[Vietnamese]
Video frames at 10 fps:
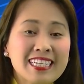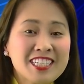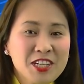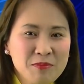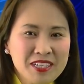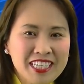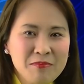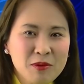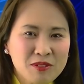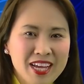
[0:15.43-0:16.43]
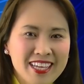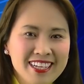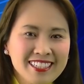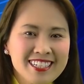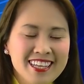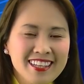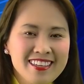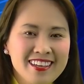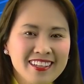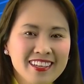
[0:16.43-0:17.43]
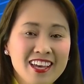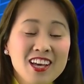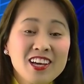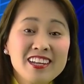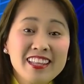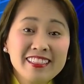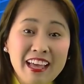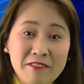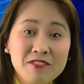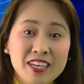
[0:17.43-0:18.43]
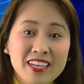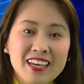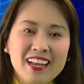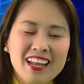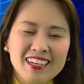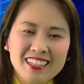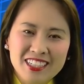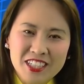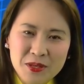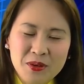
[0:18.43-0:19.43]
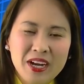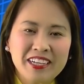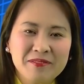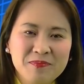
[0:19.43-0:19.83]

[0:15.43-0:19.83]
Trong 10 giám mục trẻ nhất trên thế giới, có đến 8 vị là người Ukraine.